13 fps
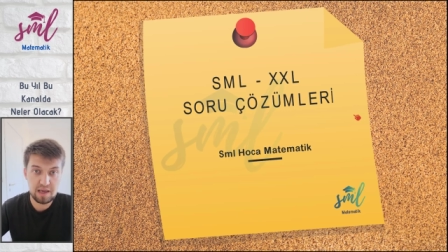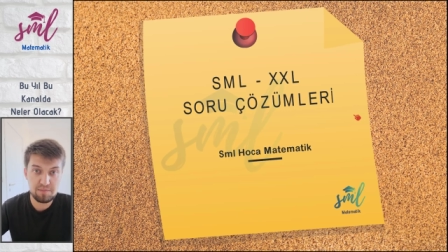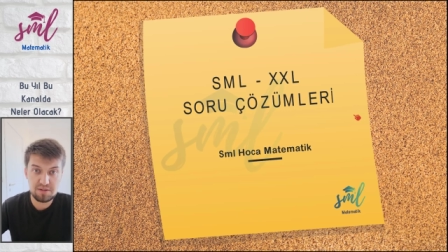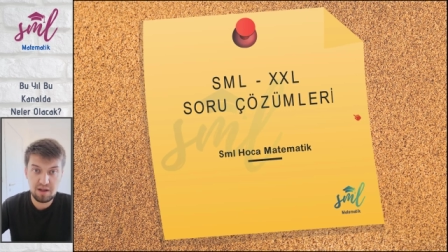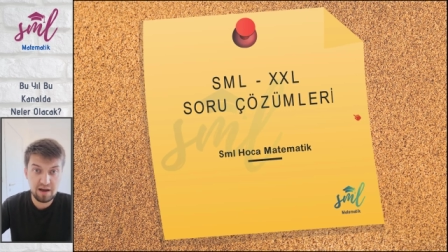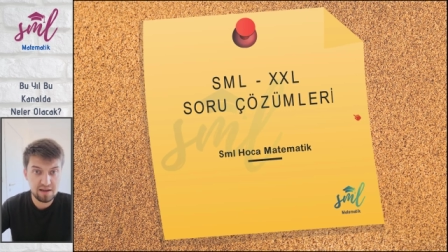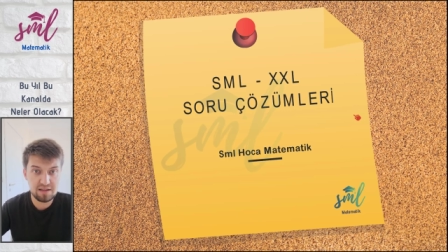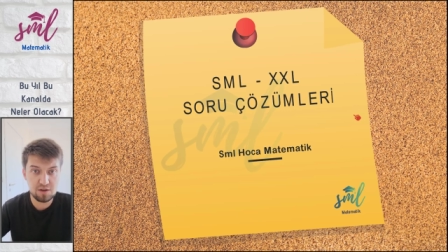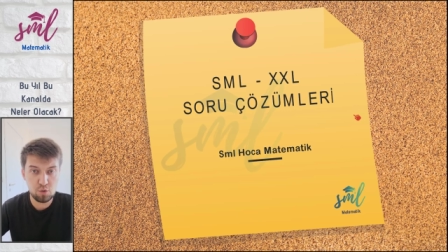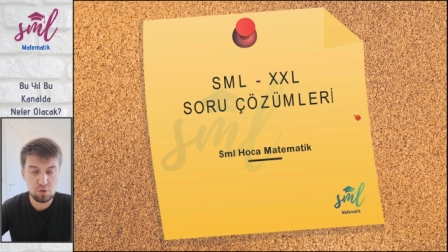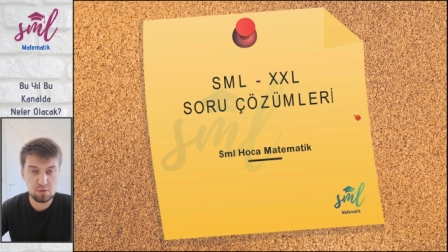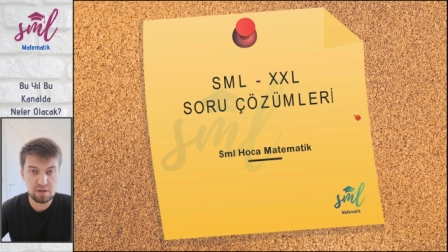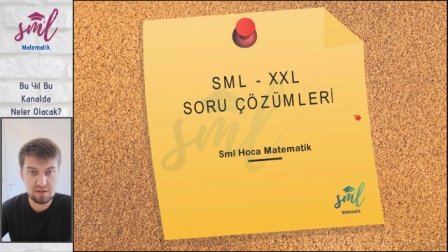Hepsi de AYT
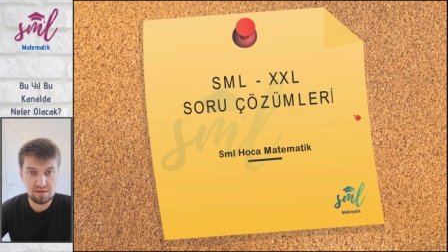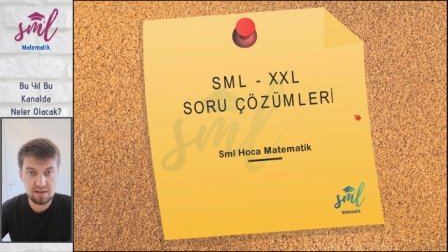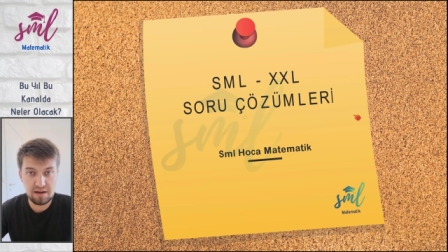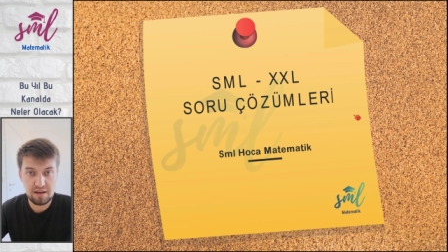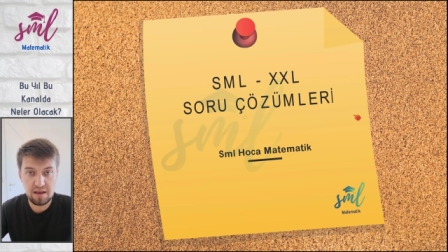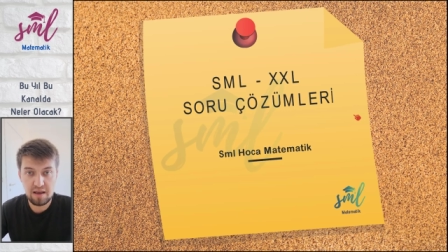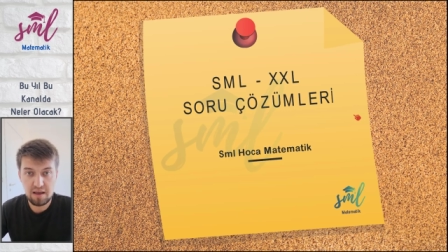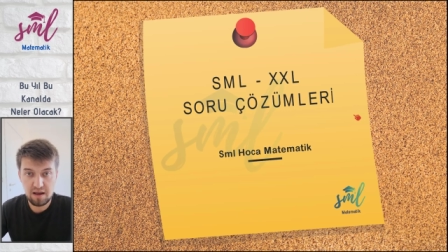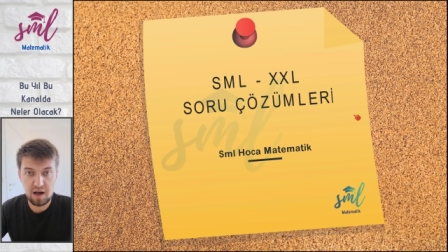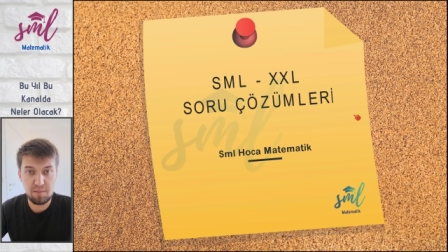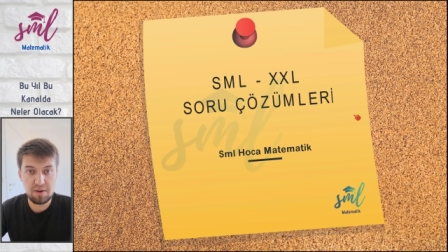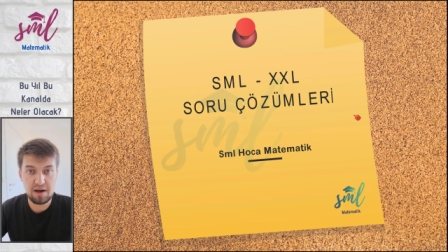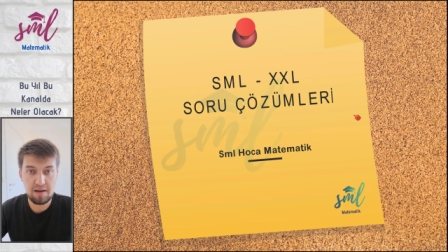konularından
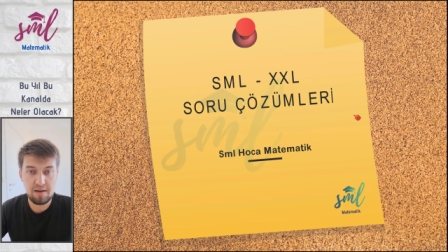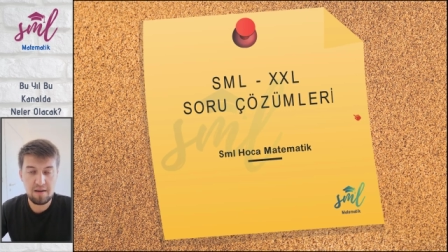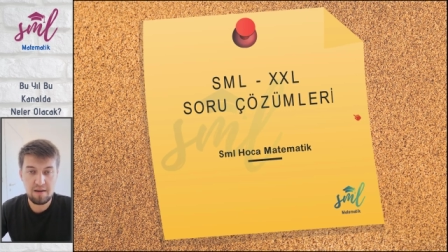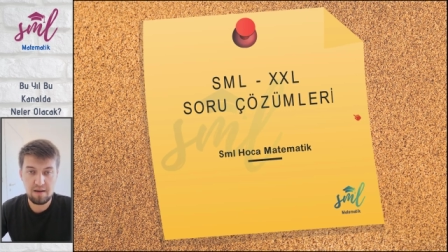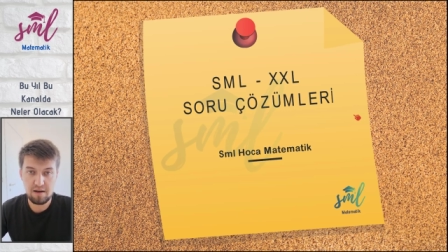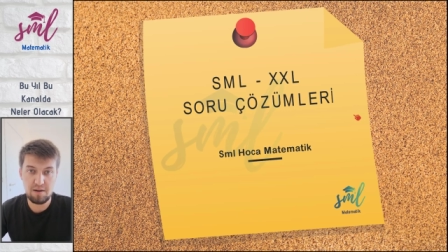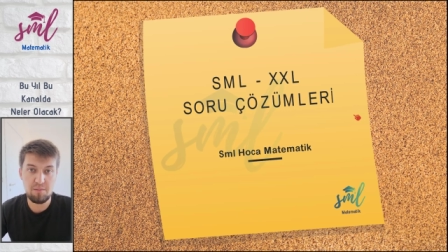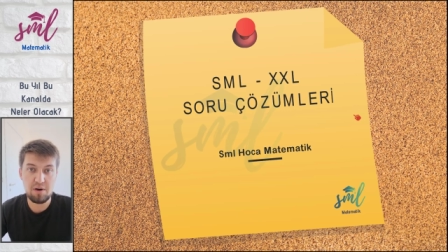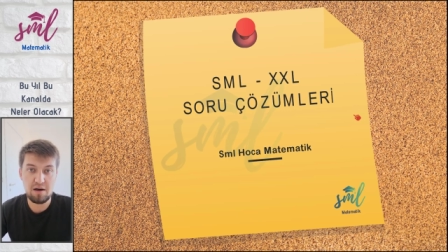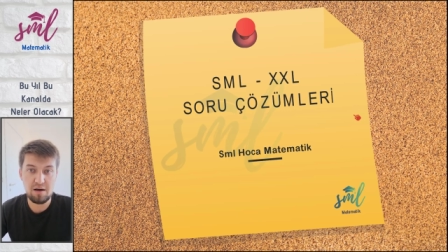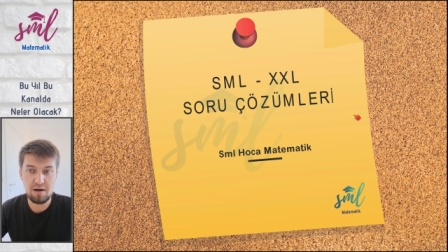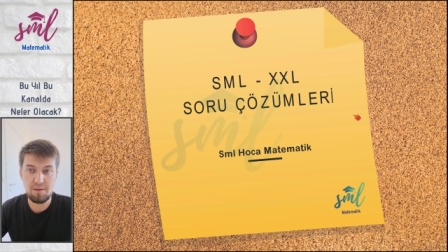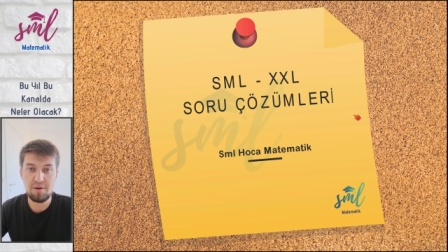ama
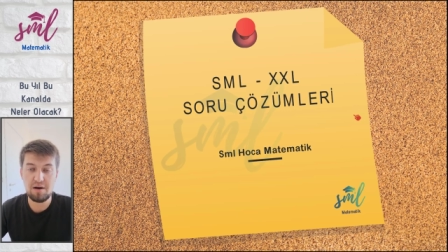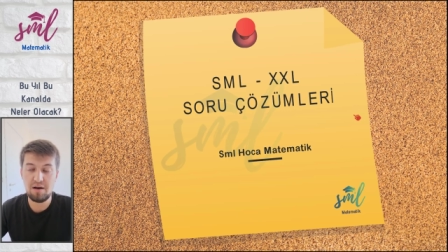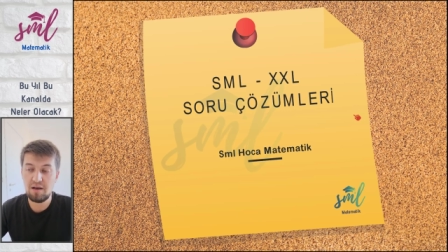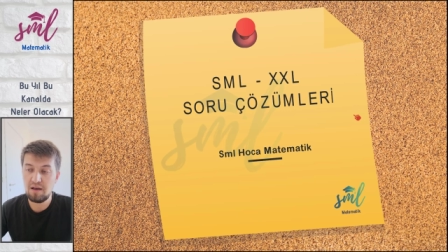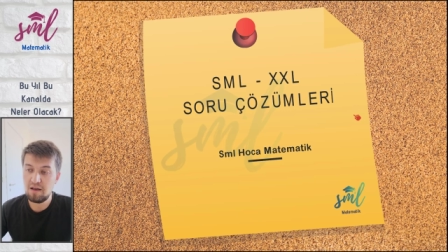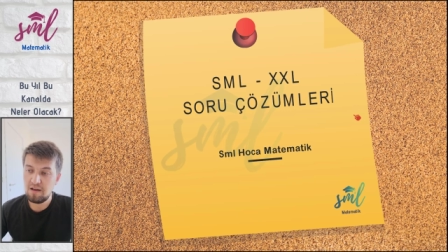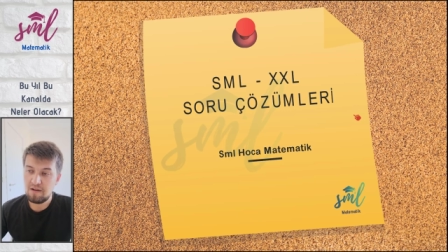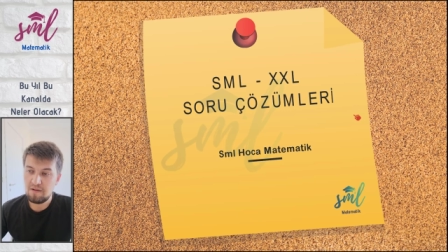ama ama